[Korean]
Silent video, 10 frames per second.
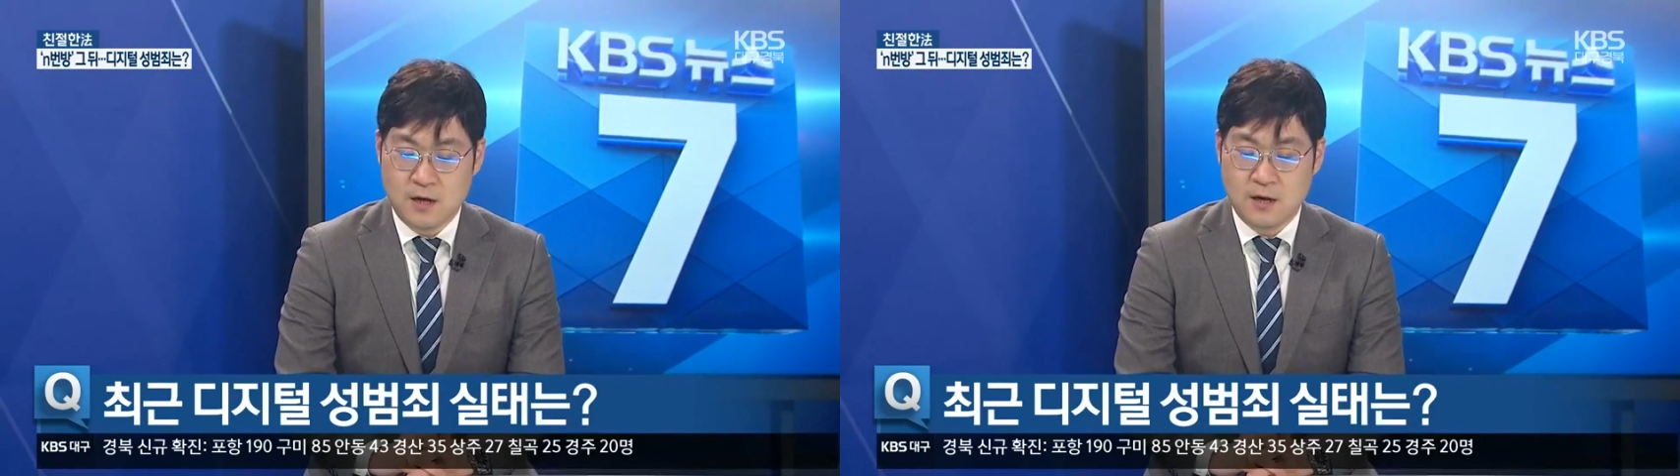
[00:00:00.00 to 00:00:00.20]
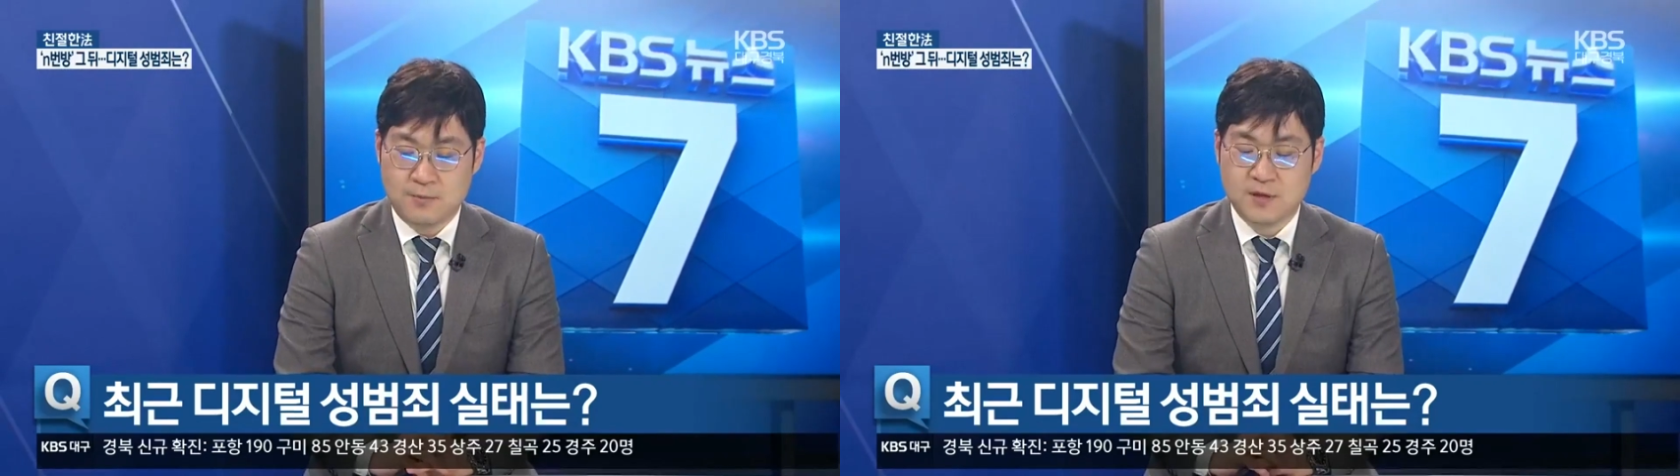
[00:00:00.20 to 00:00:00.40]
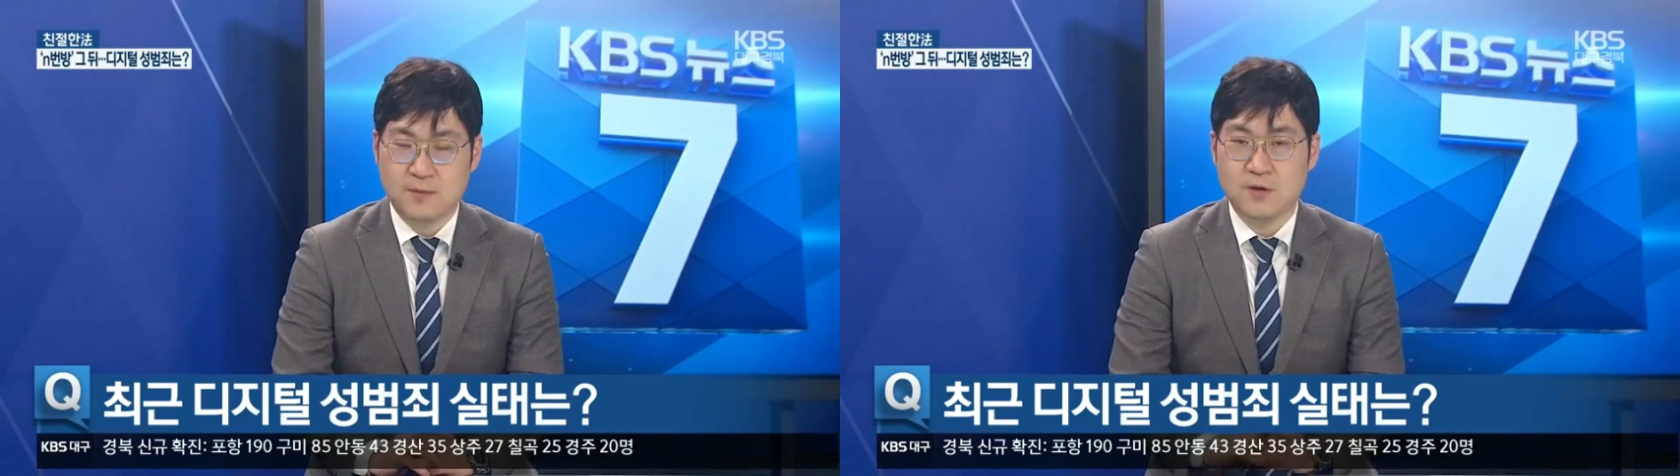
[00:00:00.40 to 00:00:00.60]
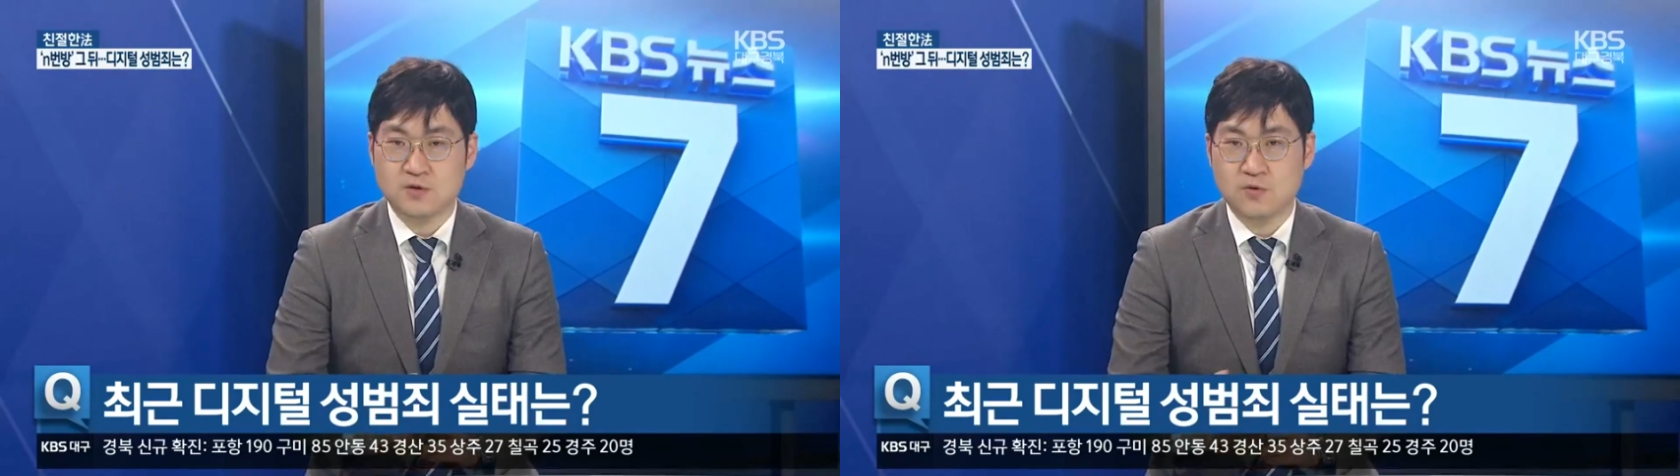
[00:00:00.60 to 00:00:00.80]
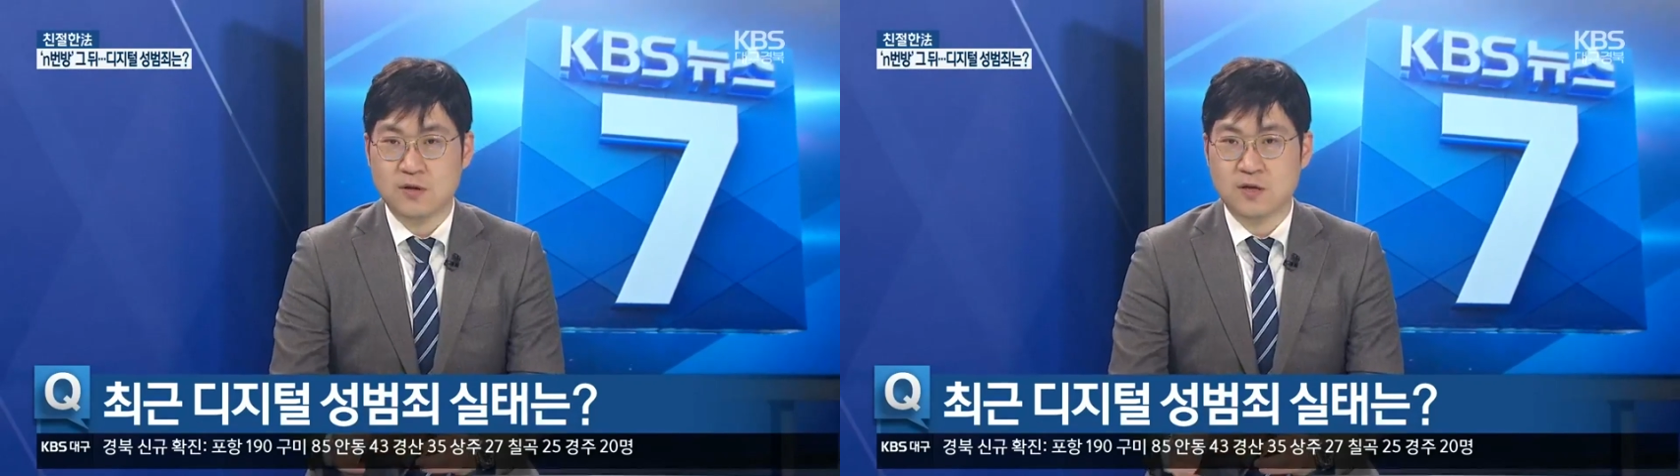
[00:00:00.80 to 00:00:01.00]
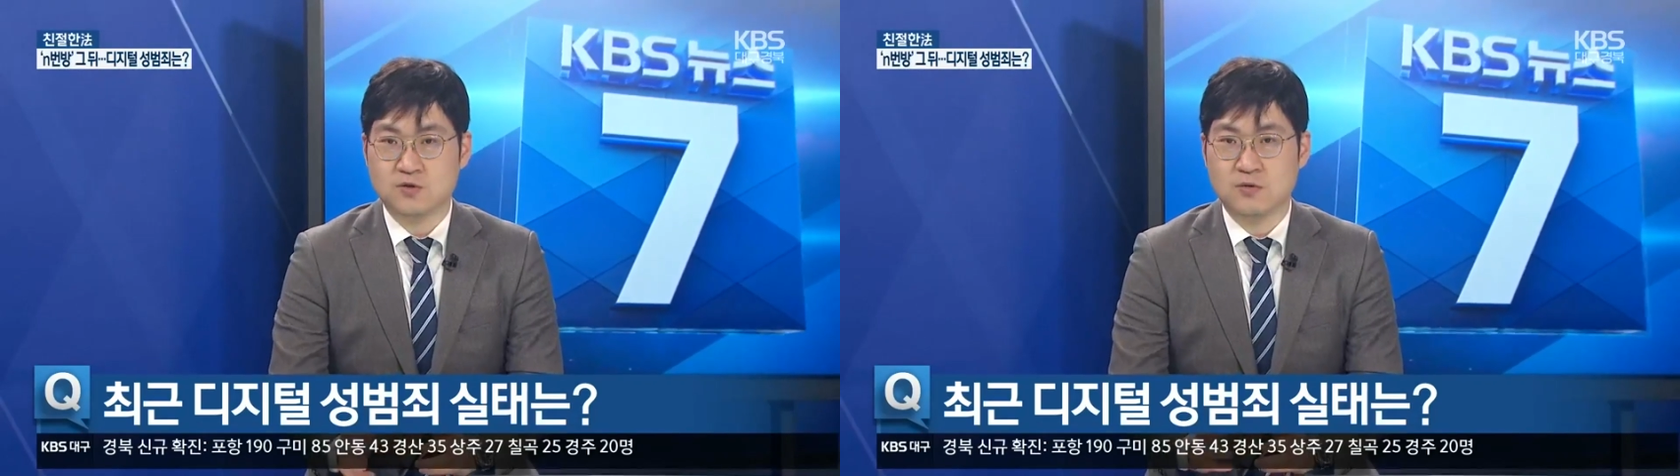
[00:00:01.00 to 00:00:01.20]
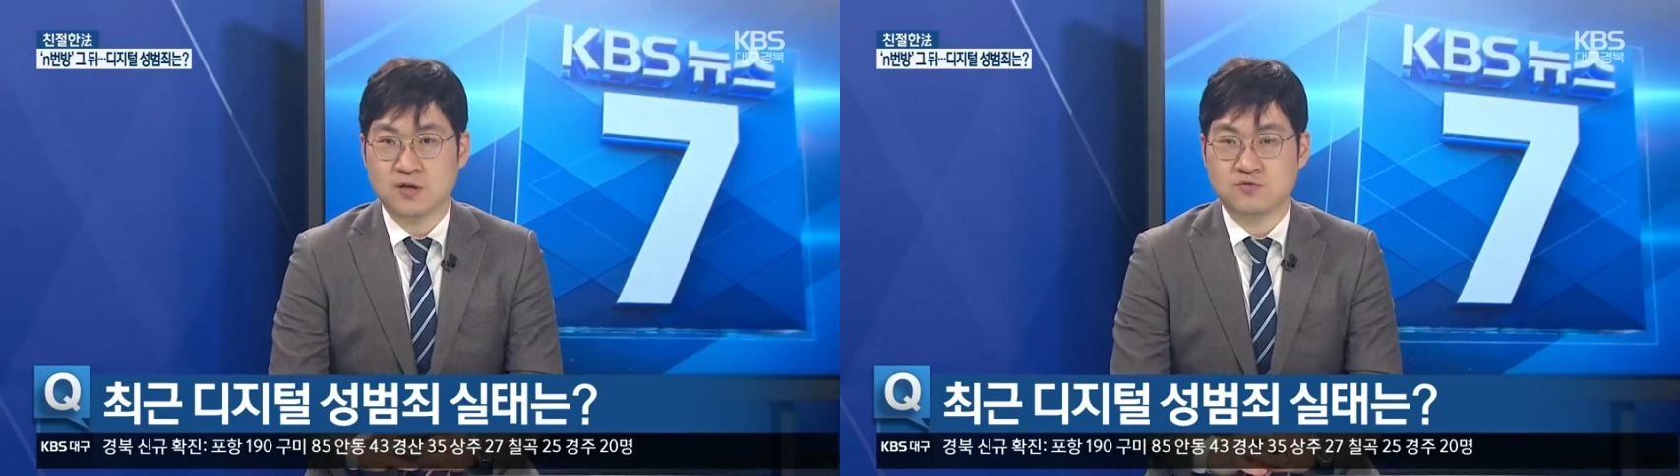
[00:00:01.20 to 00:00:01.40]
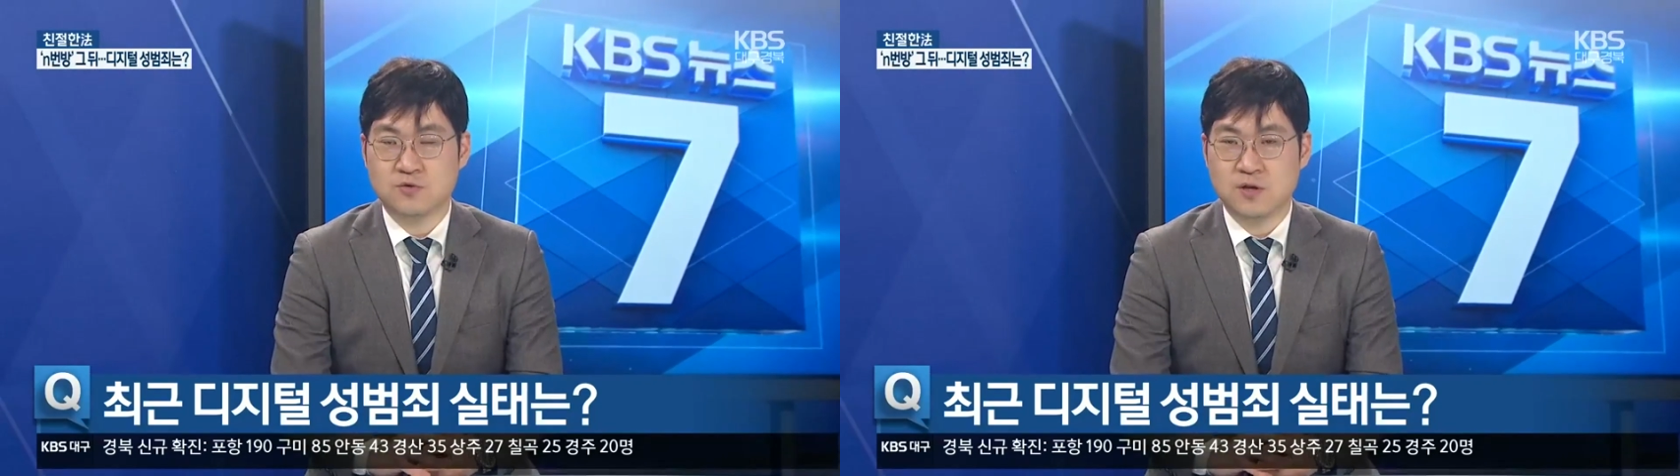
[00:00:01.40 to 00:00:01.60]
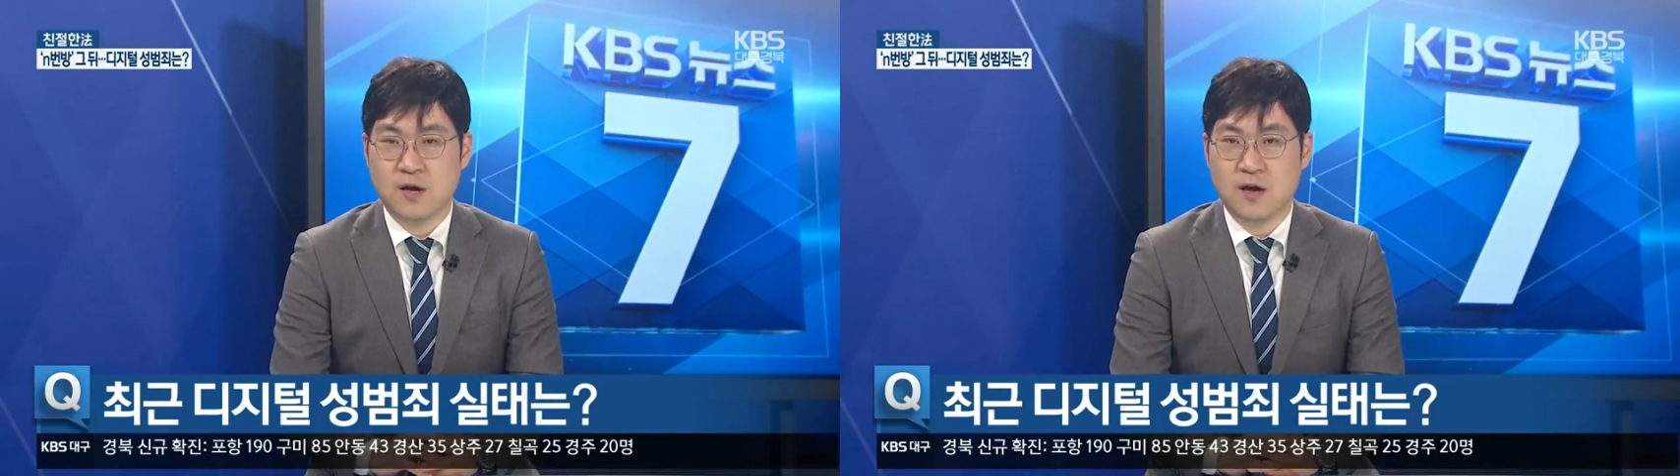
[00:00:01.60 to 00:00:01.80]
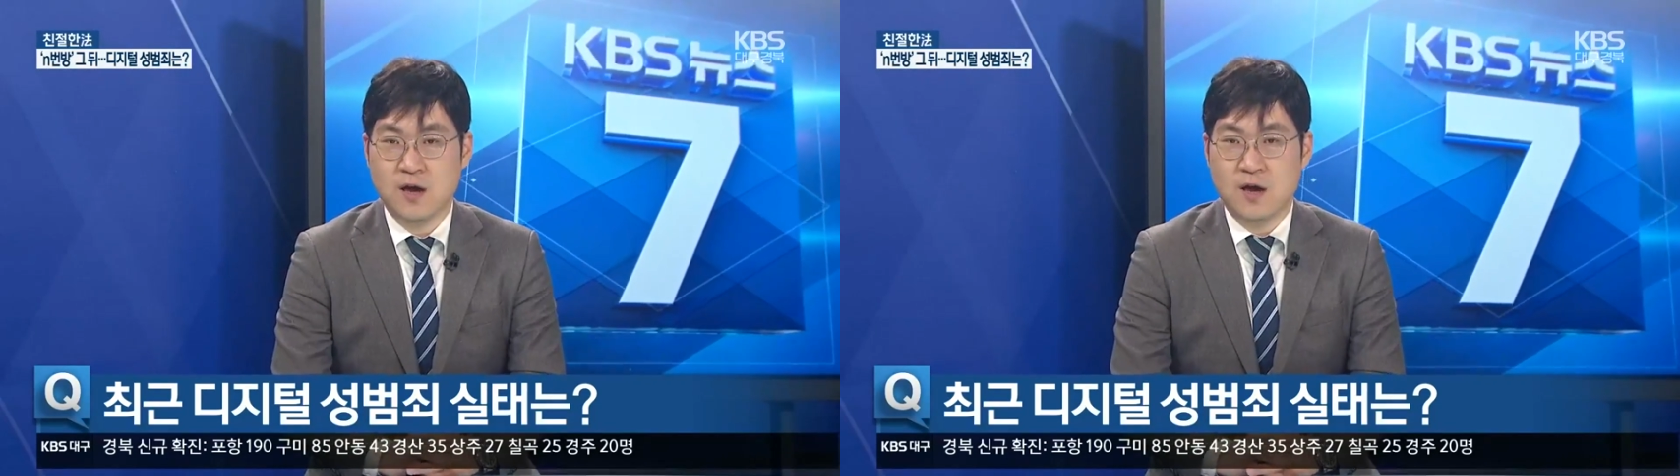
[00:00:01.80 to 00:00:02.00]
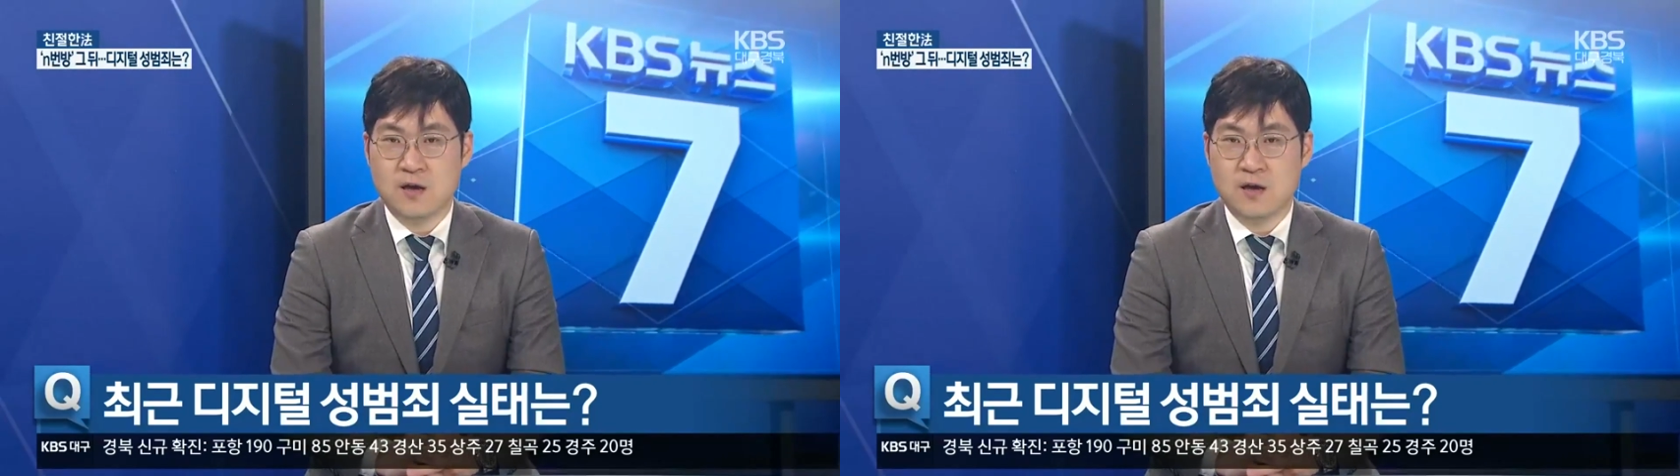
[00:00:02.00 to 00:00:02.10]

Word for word: 어, 비대면 소액 대출을 해준 뒤에